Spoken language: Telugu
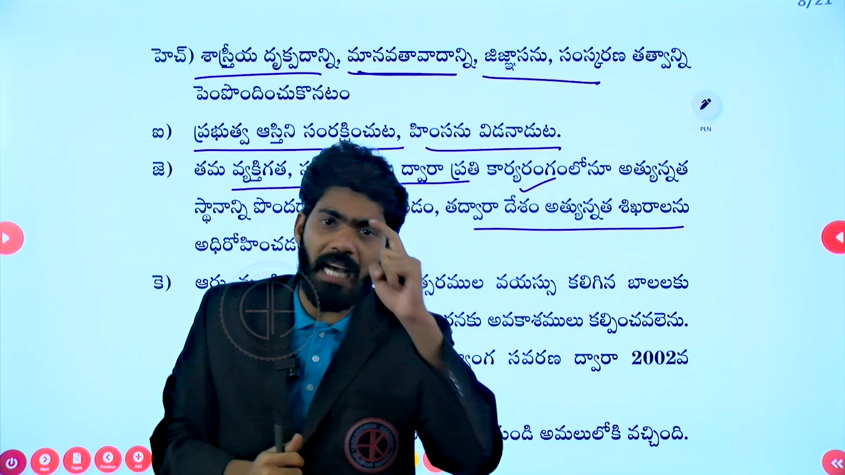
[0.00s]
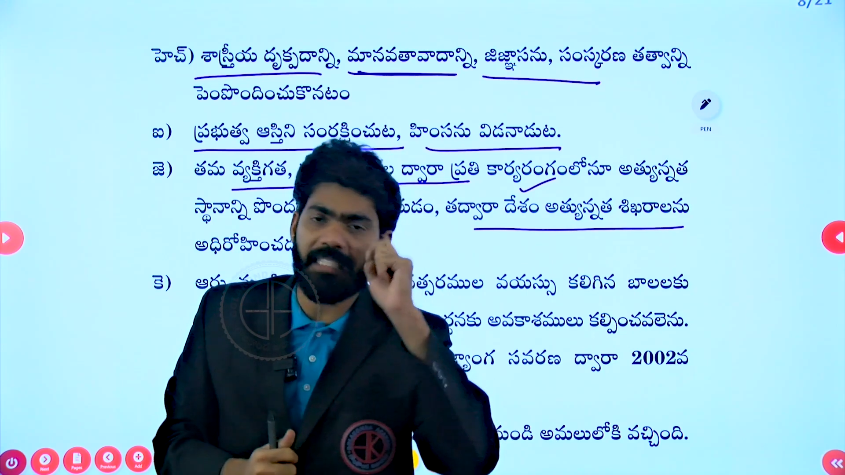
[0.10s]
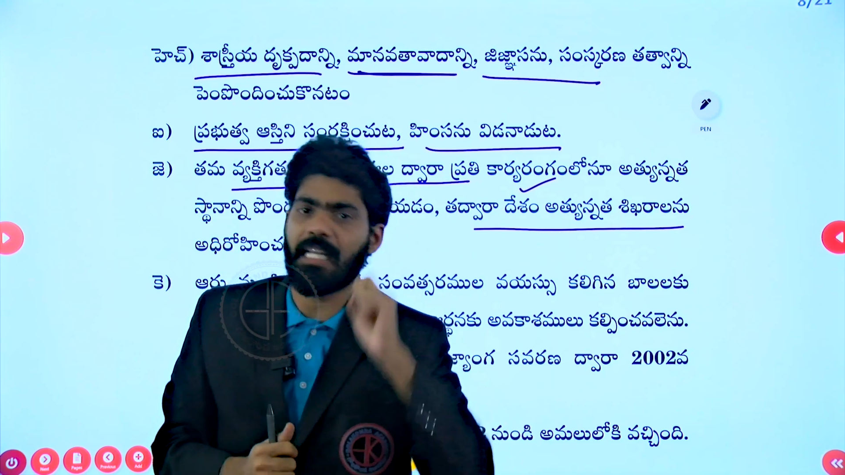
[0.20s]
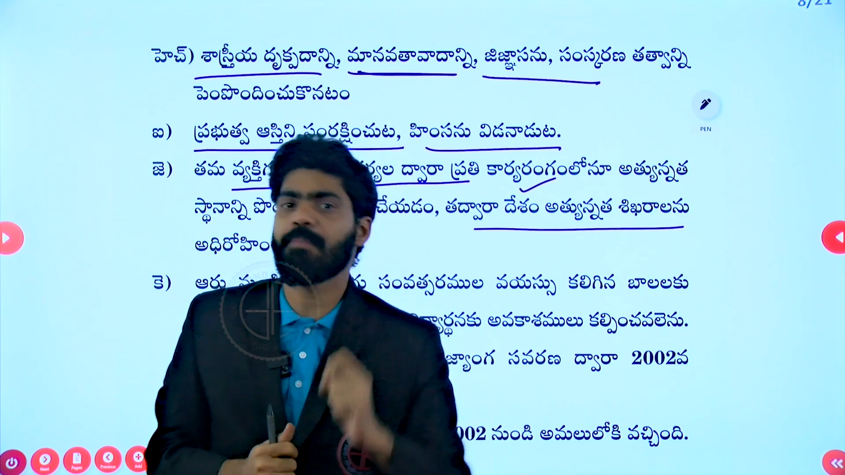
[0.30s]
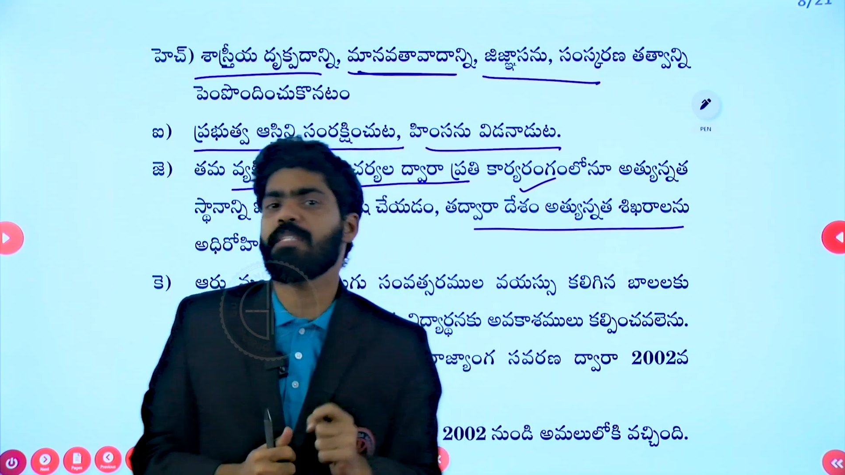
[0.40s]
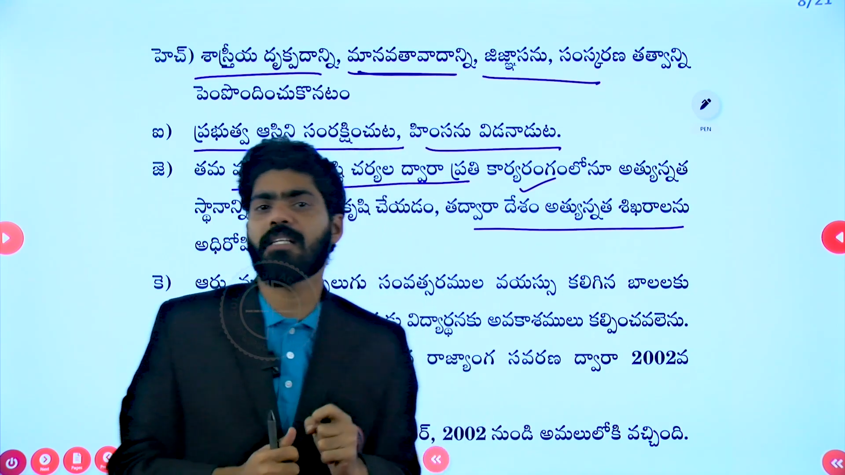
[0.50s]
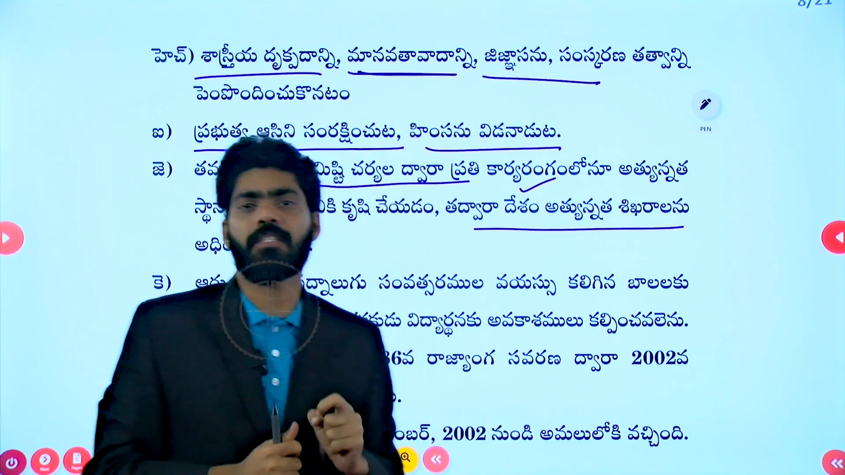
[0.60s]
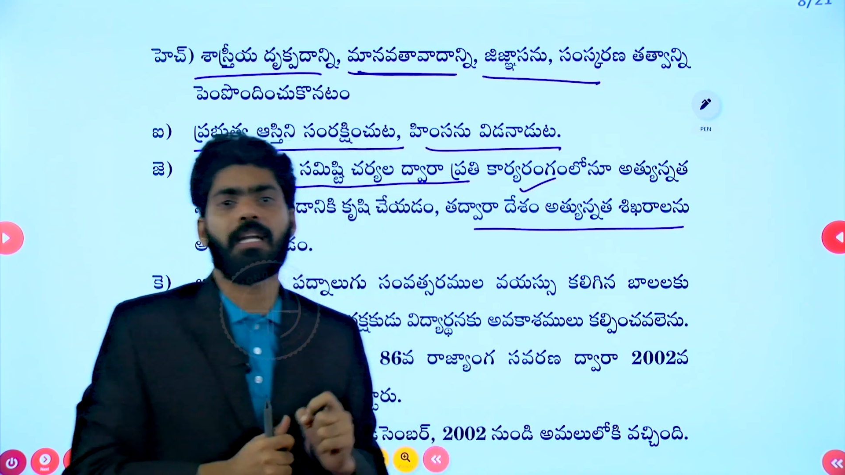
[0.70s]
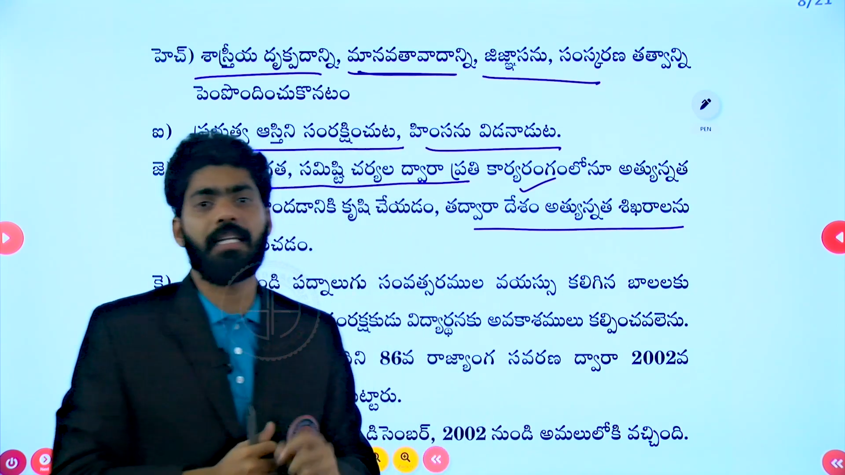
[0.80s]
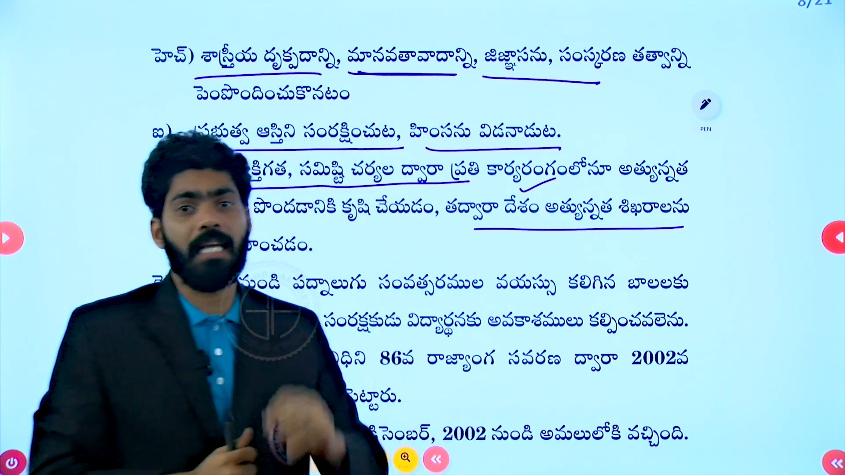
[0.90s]
అతను ఏం
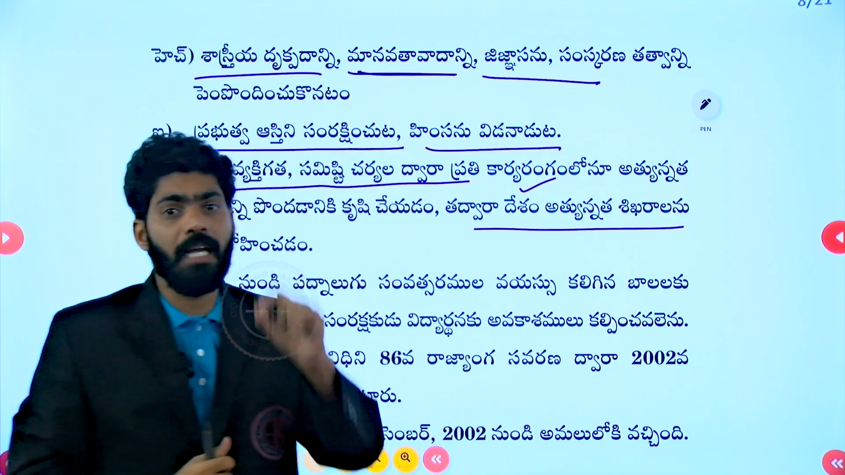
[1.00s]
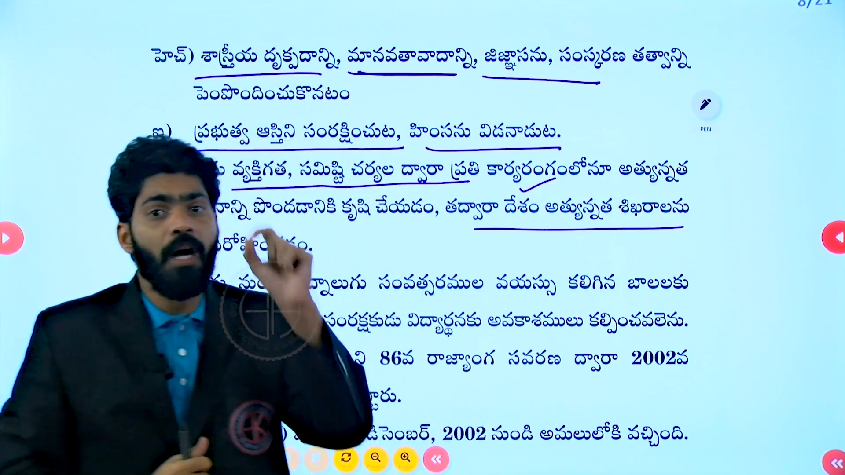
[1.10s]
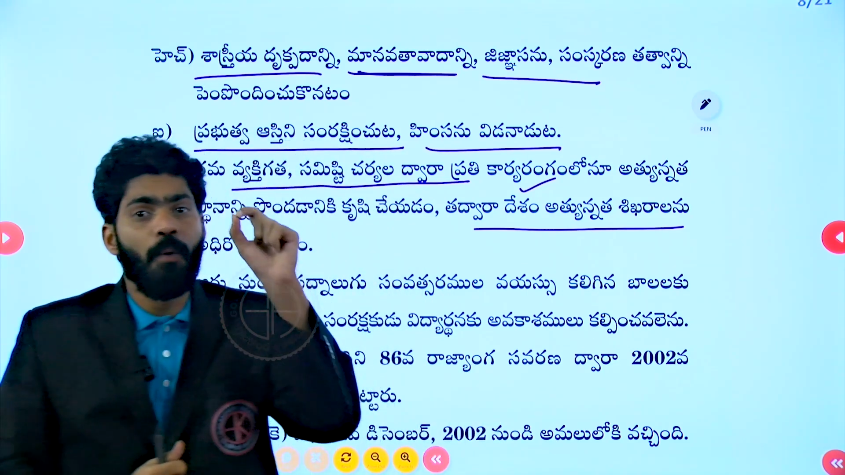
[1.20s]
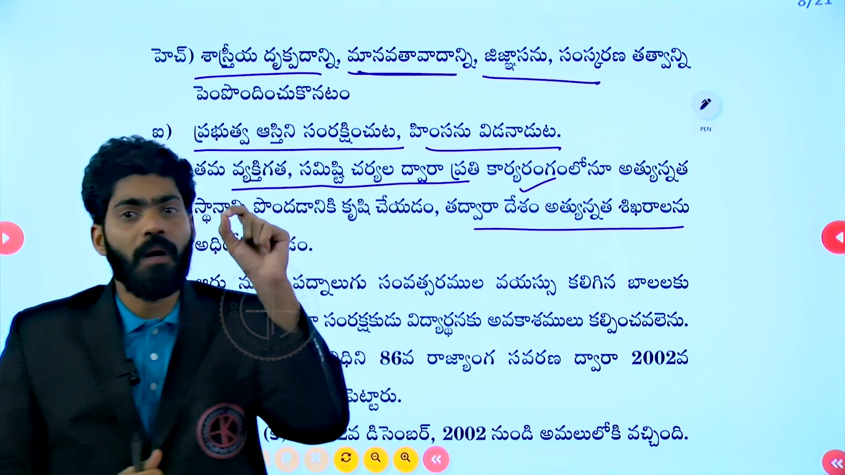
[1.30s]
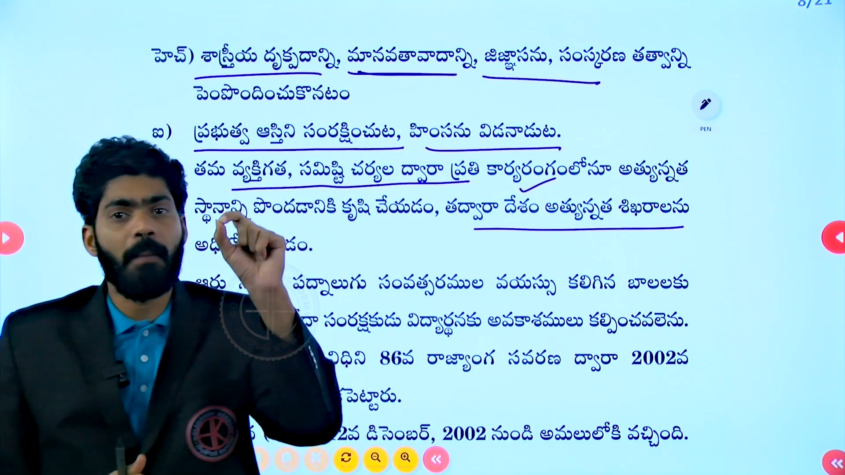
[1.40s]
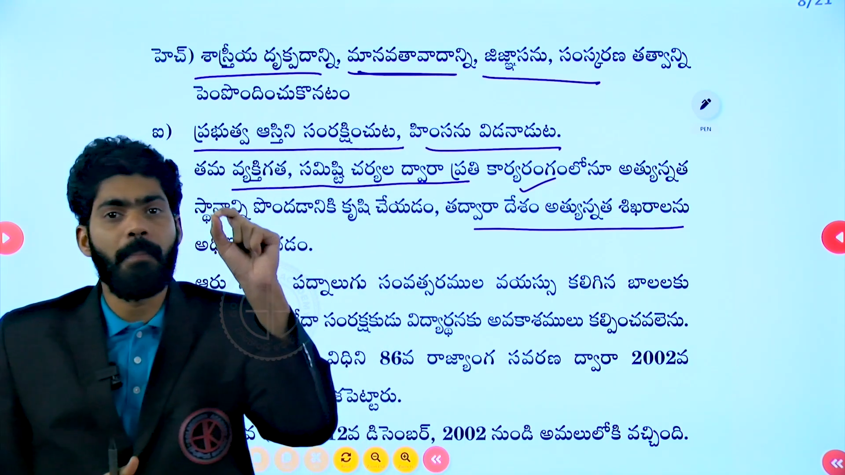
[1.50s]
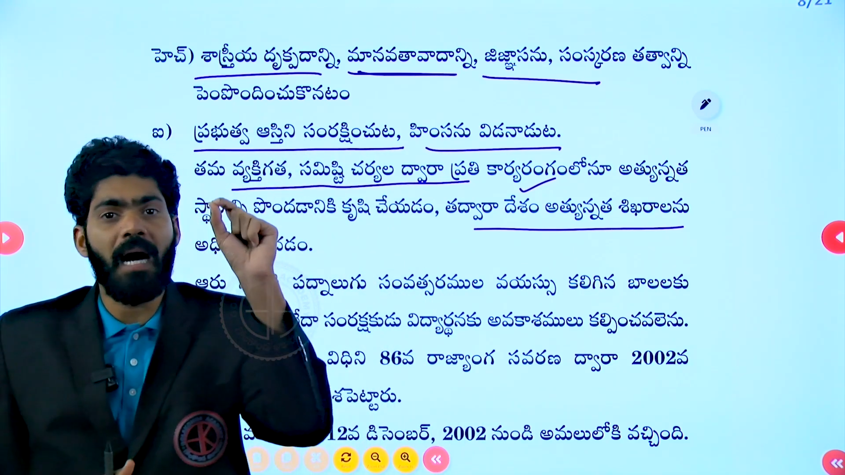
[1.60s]
చేస్తారంటే ఒక